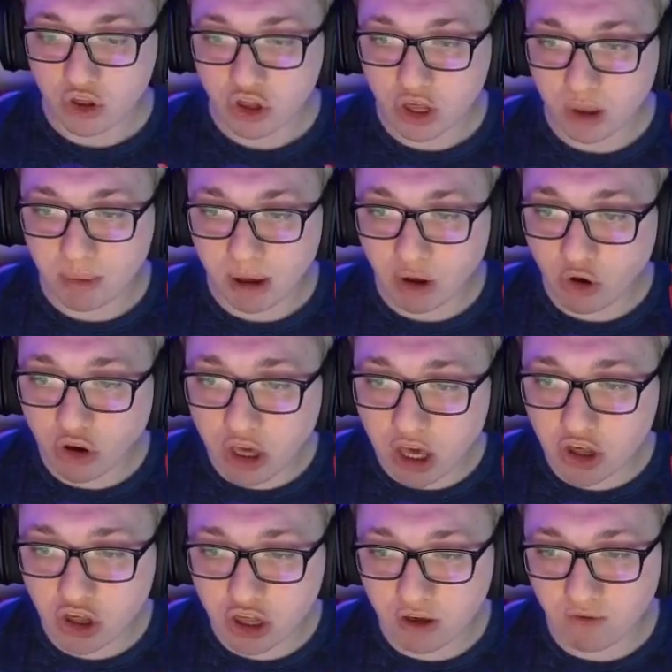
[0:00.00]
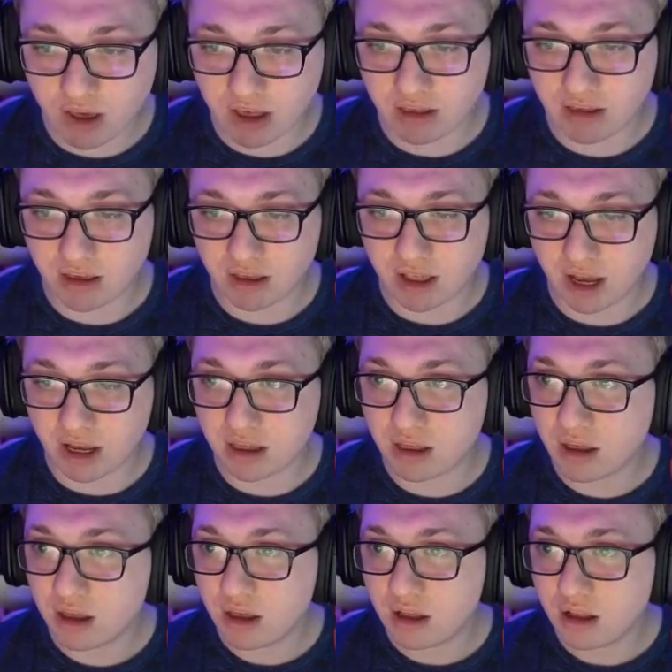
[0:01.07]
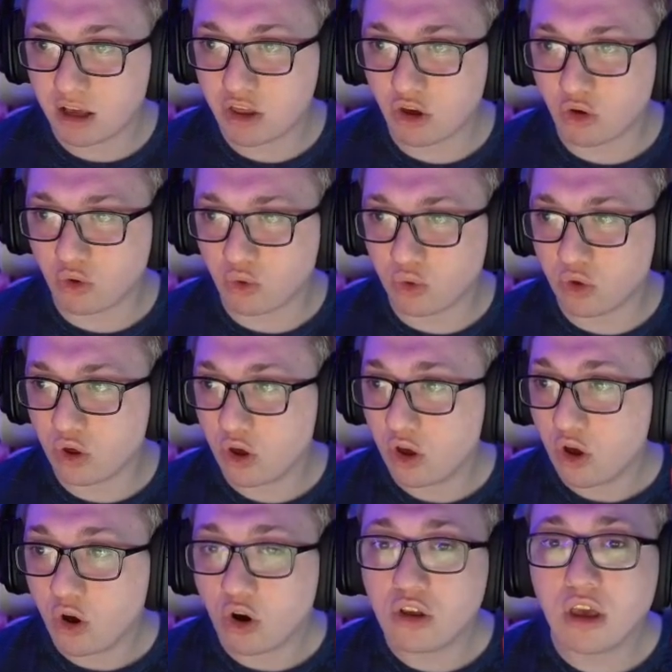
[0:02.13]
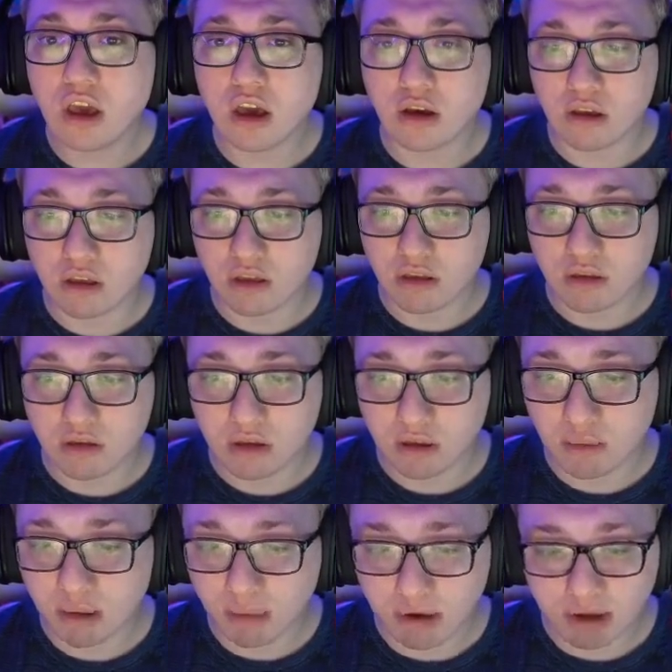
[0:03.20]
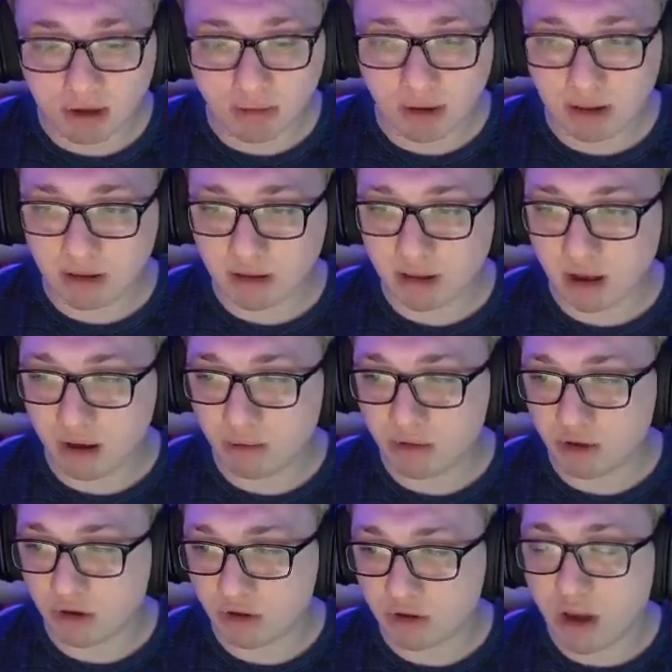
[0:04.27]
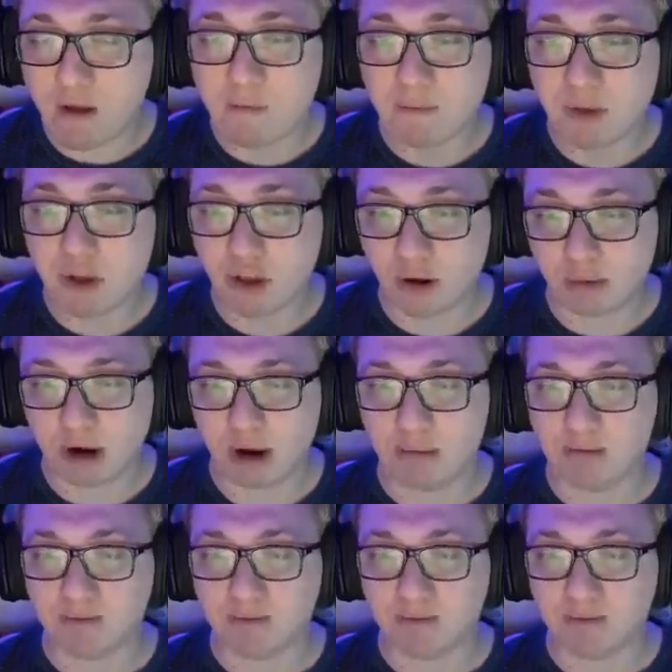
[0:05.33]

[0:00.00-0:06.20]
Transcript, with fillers: Trzeba go jeszcze więcej dać. Dlaczego już? O nie, chyba maksymalny dałem sos. No dobra.